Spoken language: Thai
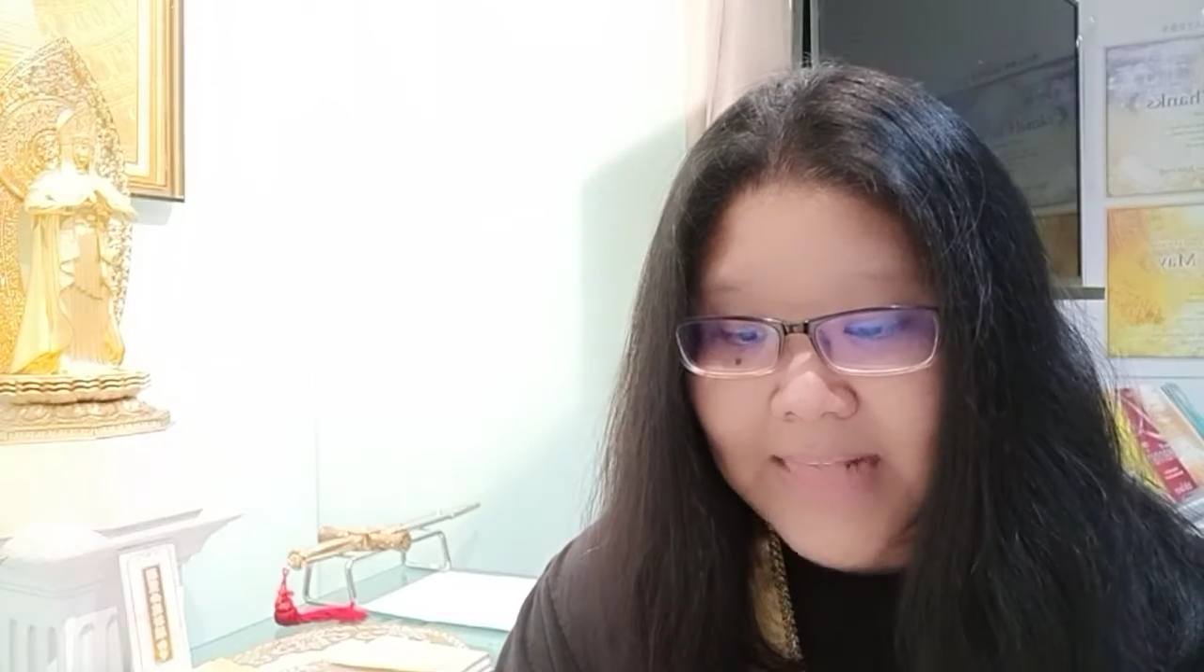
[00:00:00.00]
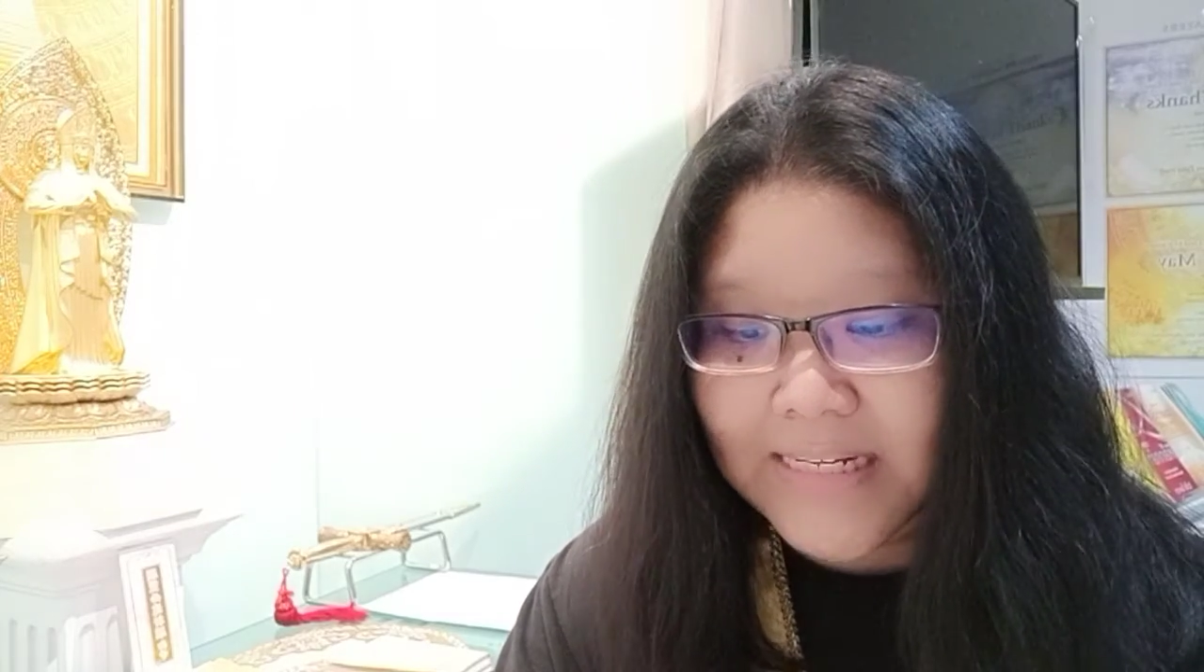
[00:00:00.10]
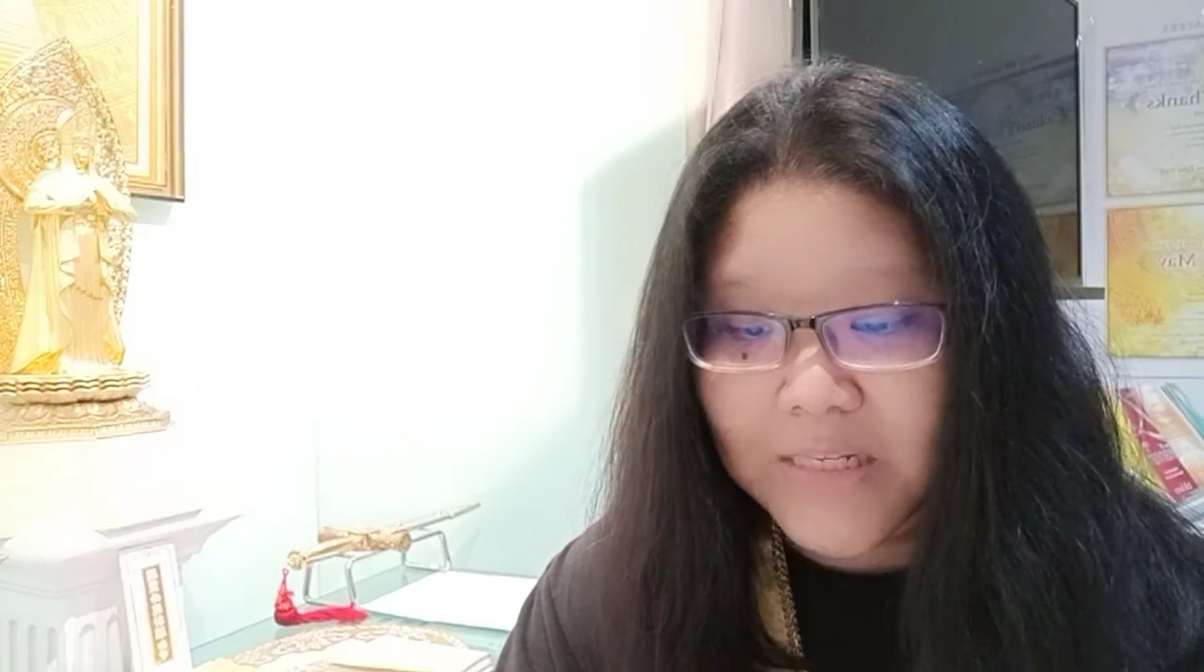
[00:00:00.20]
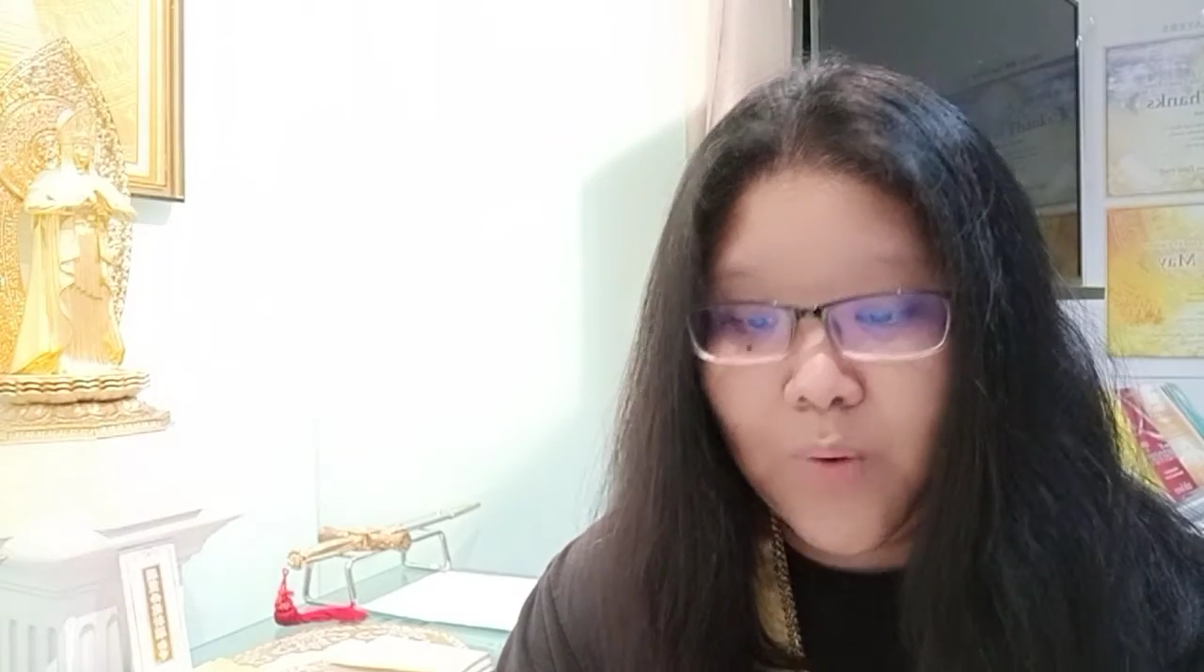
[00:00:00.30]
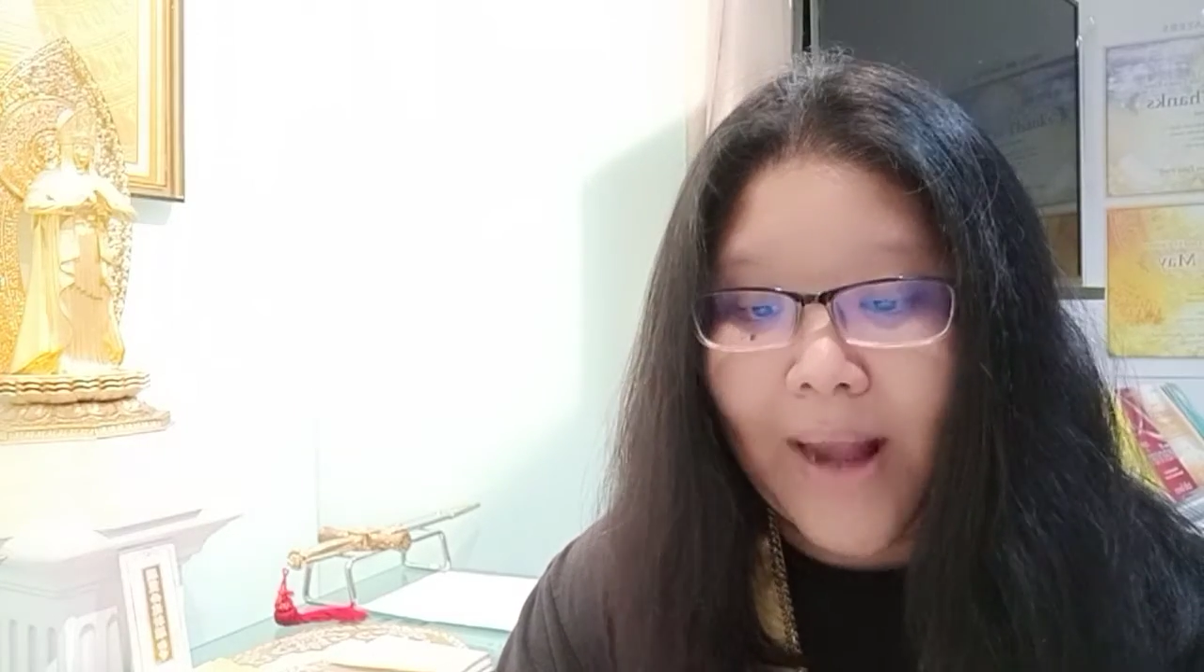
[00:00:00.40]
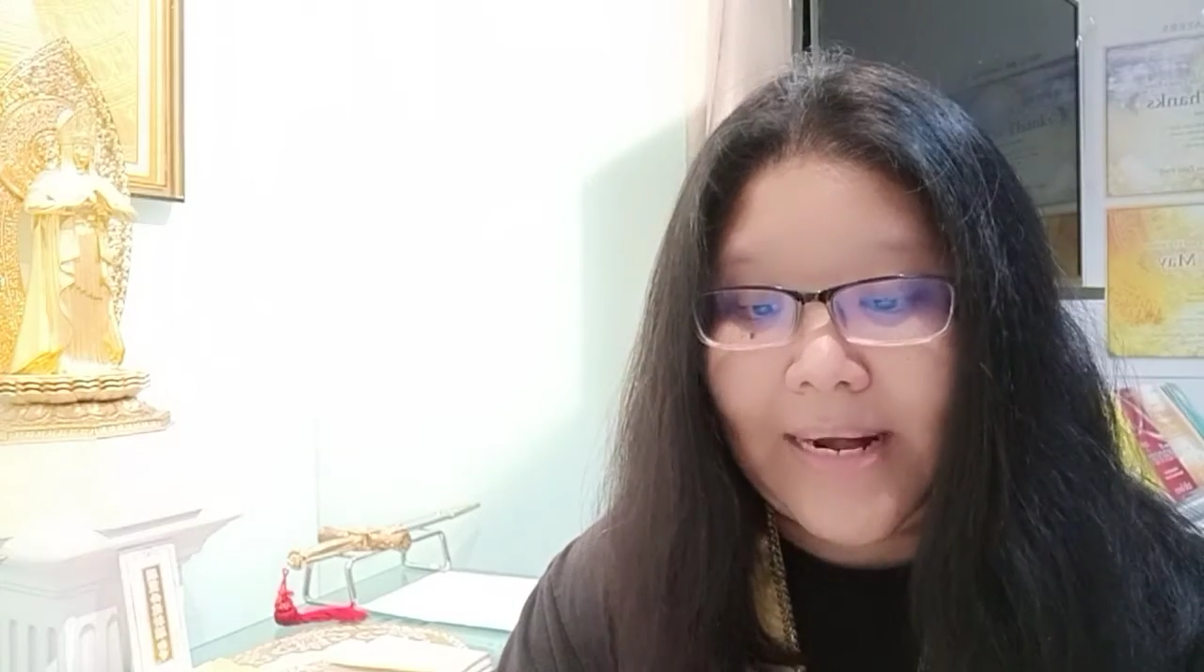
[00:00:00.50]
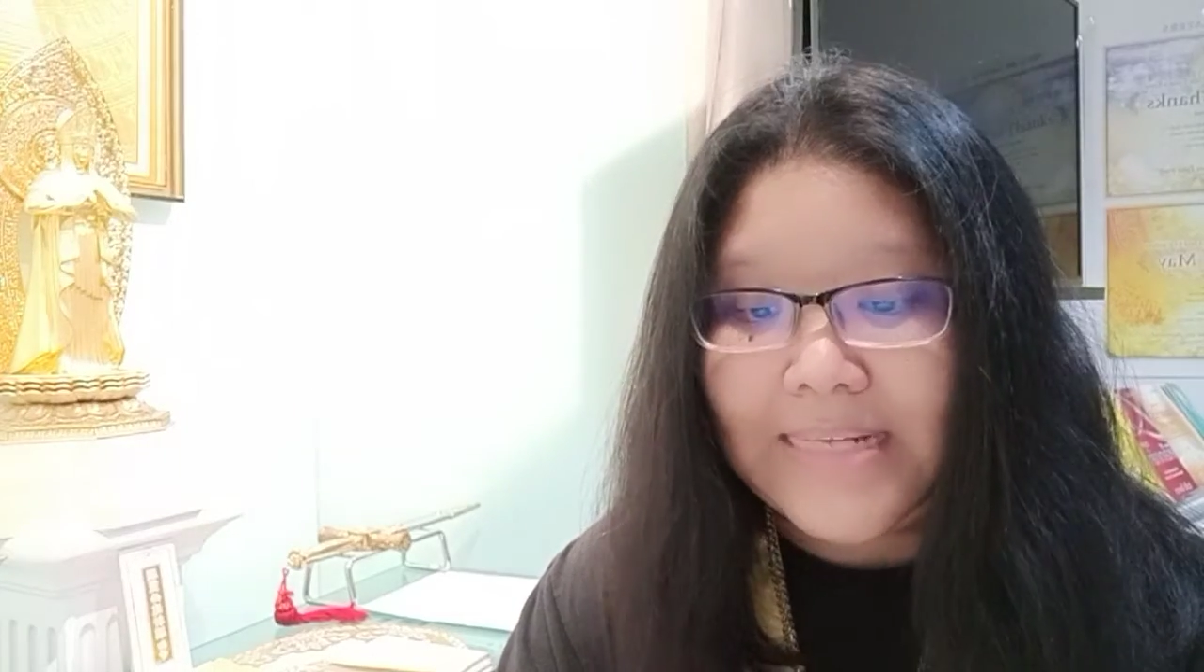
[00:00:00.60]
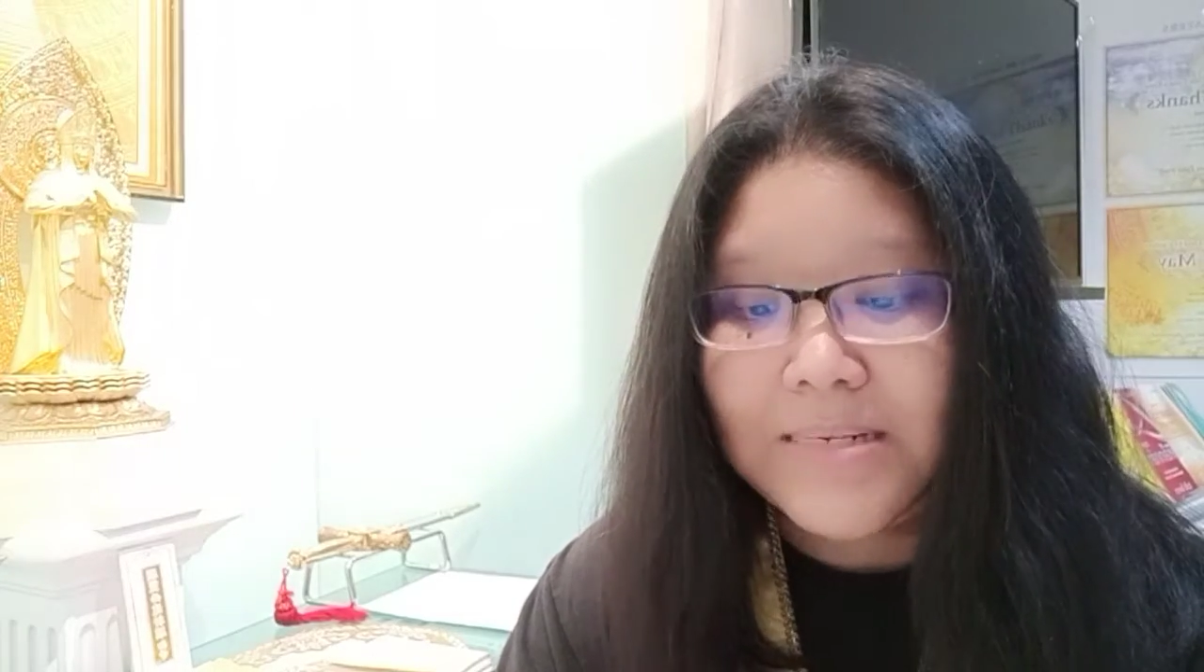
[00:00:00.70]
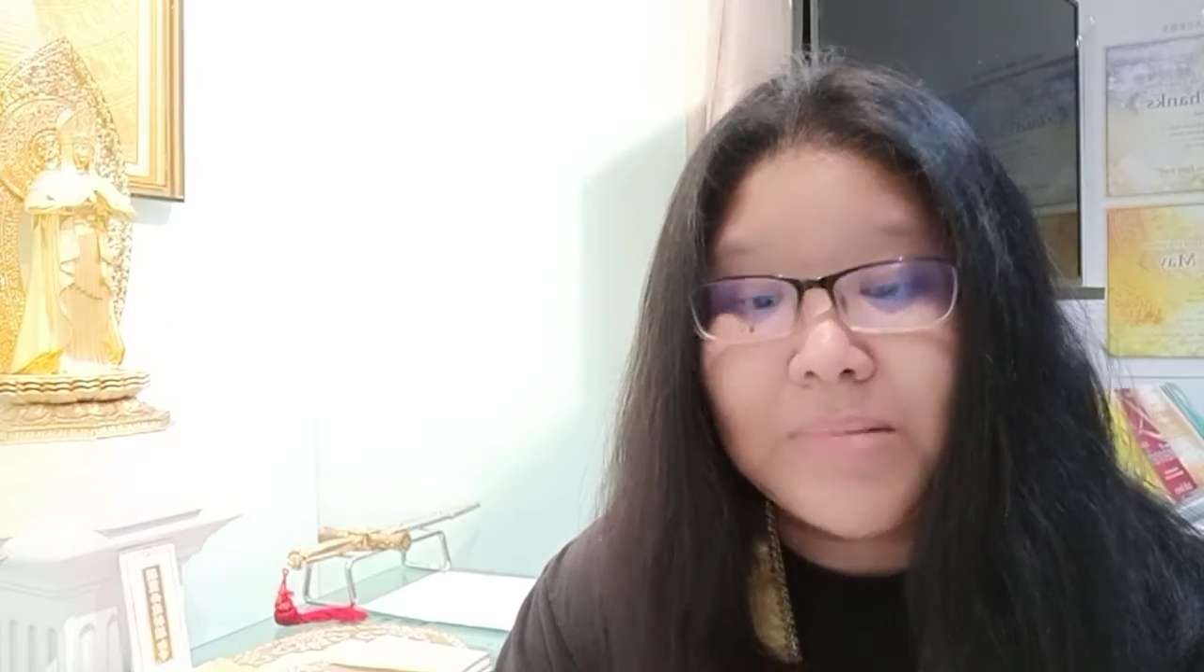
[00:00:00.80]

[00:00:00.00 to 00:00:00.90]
งจากสวรรค์นี้